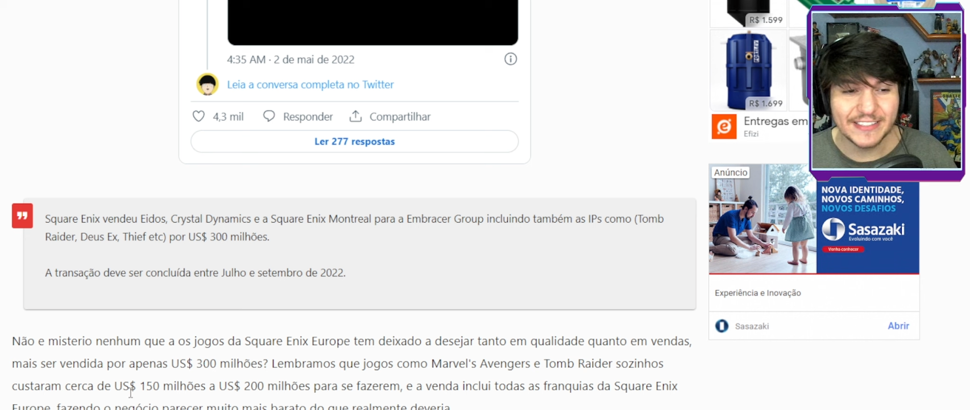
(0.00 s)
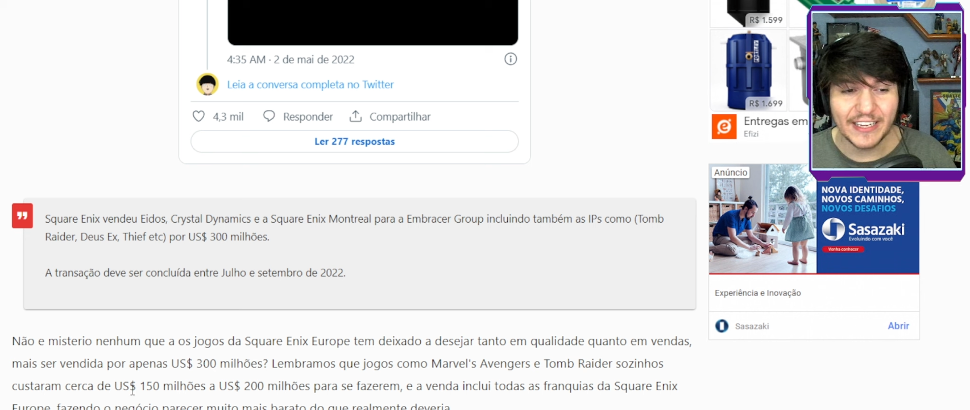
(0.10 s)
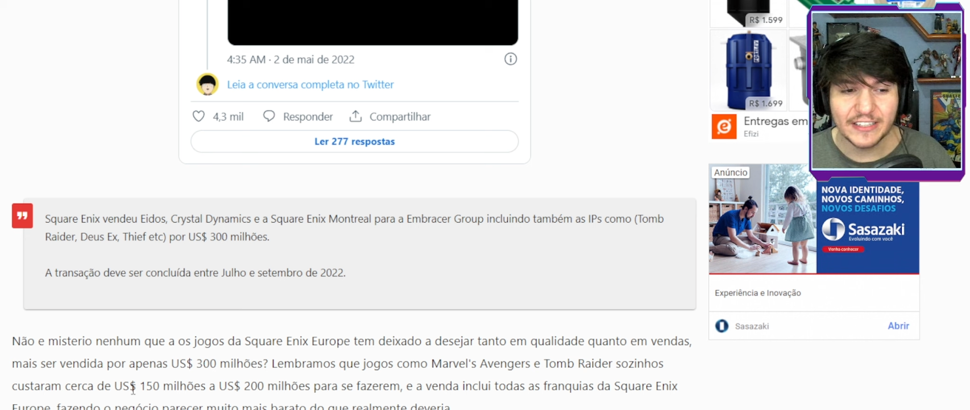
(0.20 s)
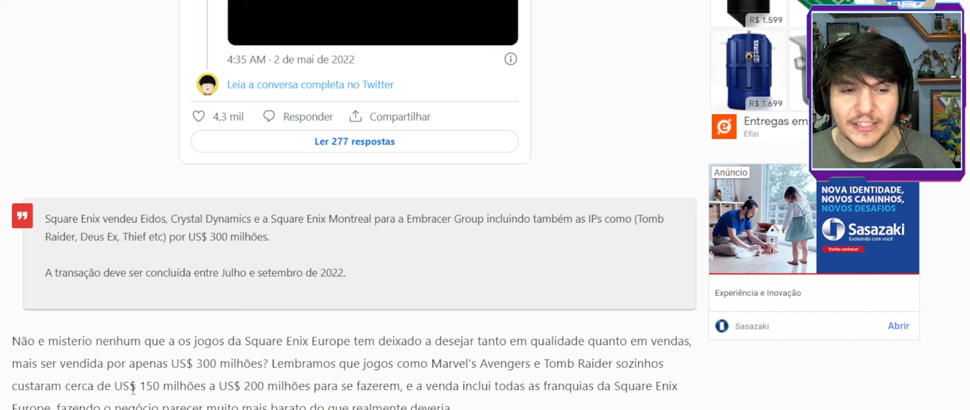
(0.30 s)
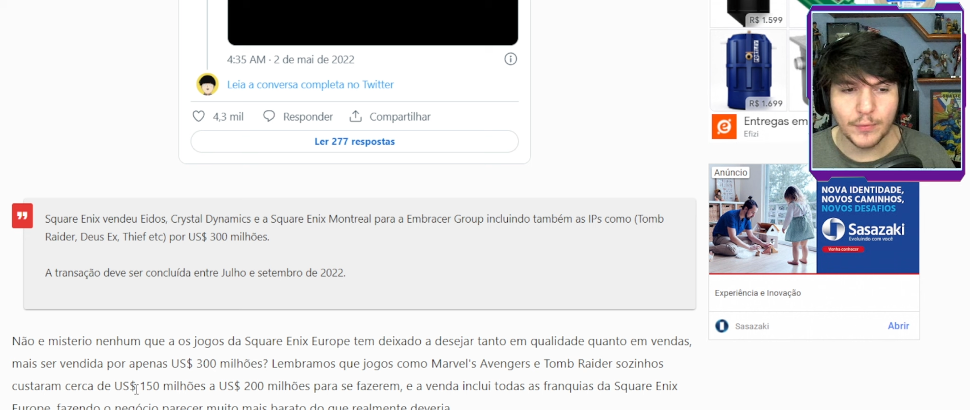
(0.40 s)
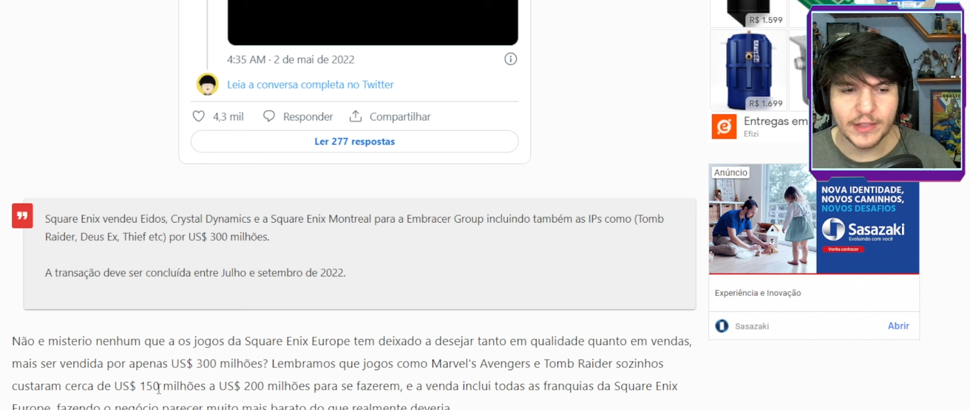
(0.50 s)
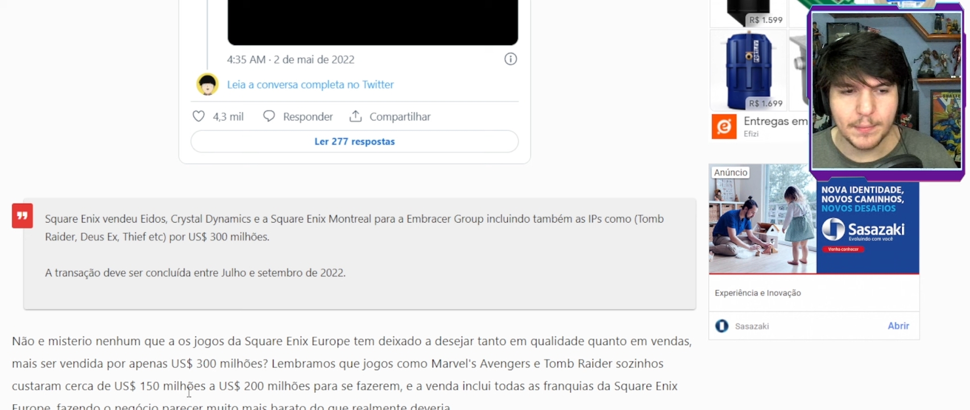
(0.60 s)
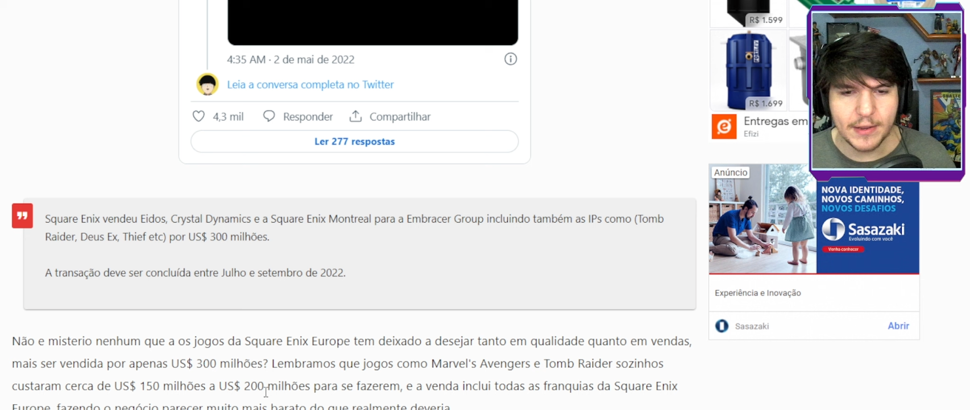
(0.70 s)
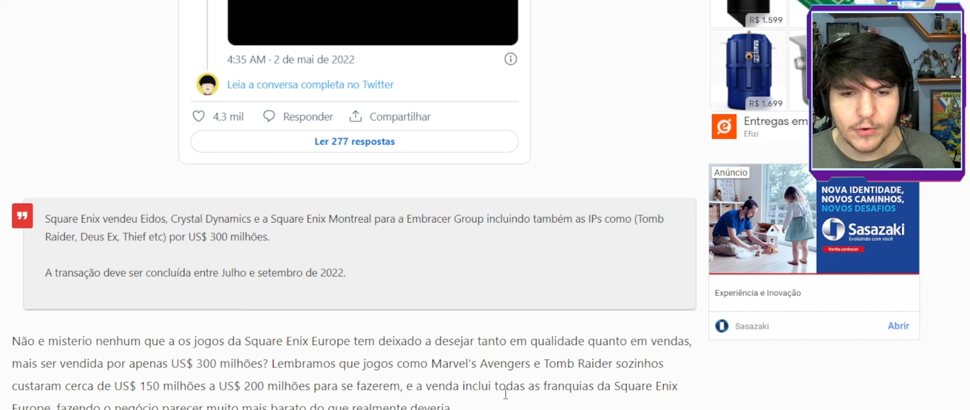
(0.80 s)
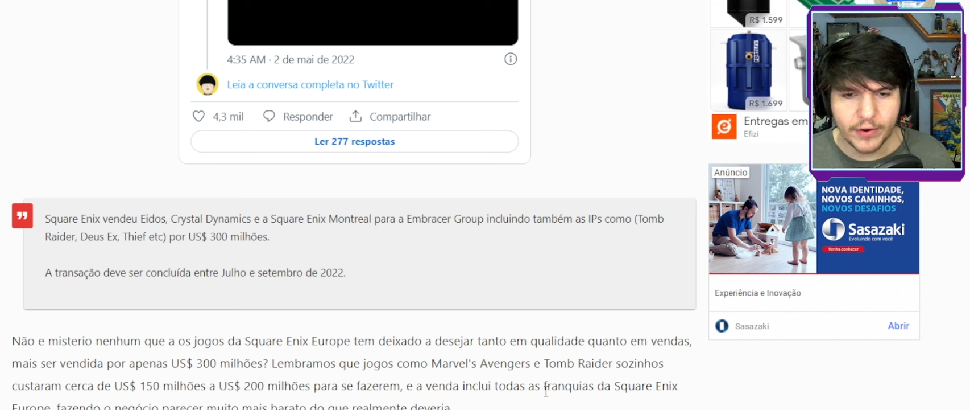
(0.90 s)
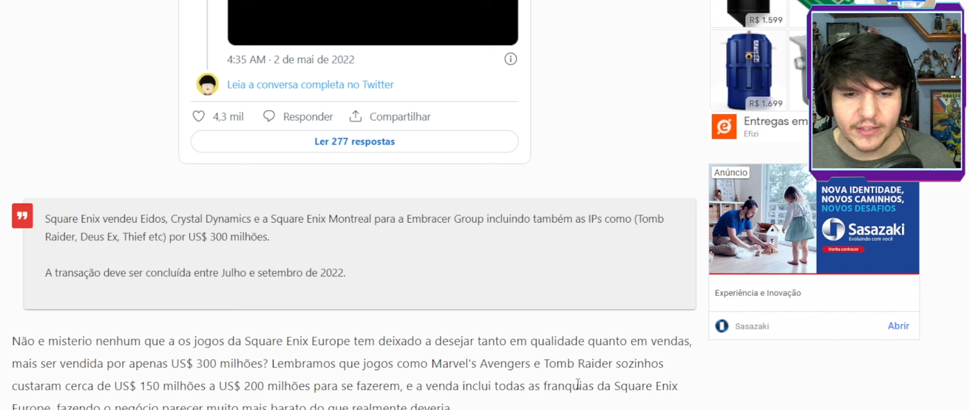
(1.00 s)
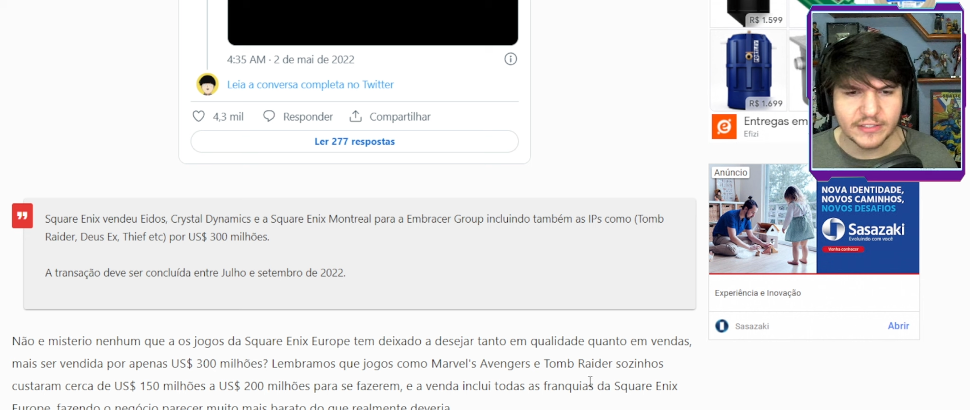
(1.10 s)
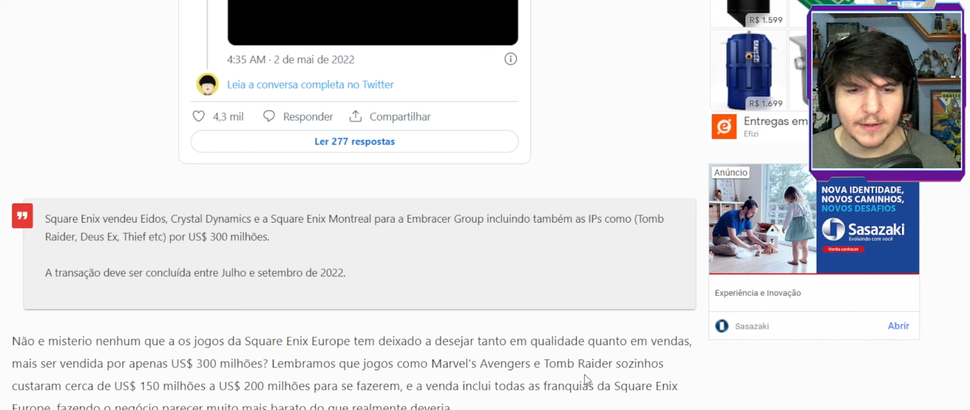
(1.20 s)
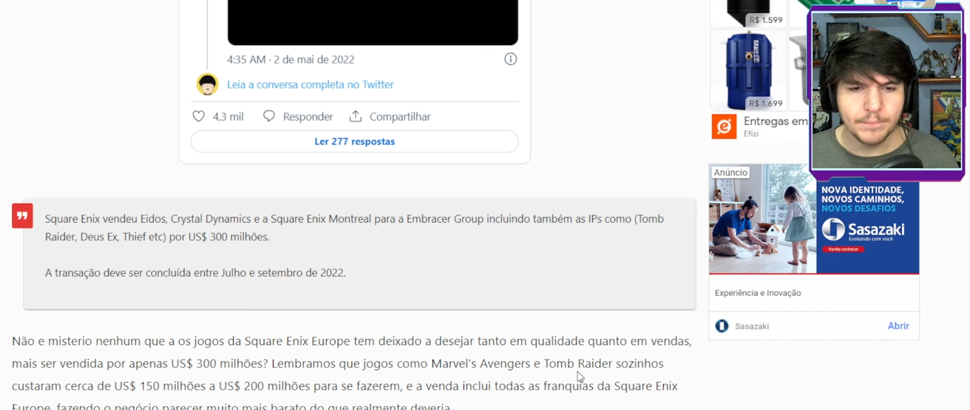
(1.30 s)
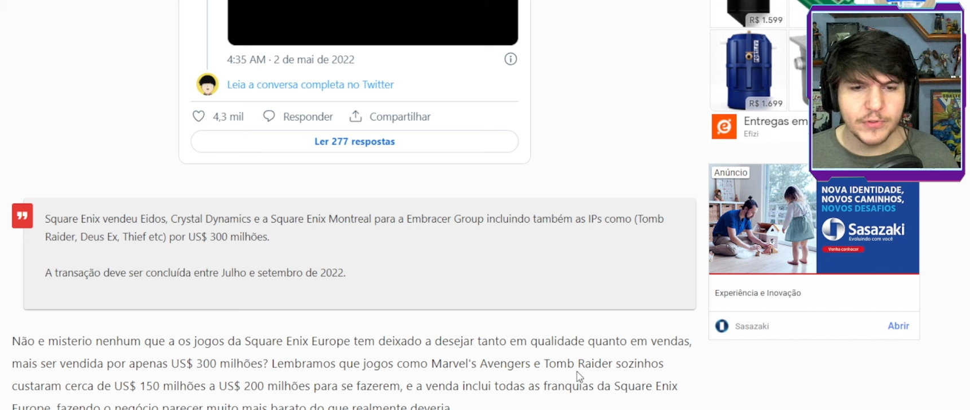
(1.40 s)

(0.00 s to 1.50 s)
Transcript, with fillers: 150 milhões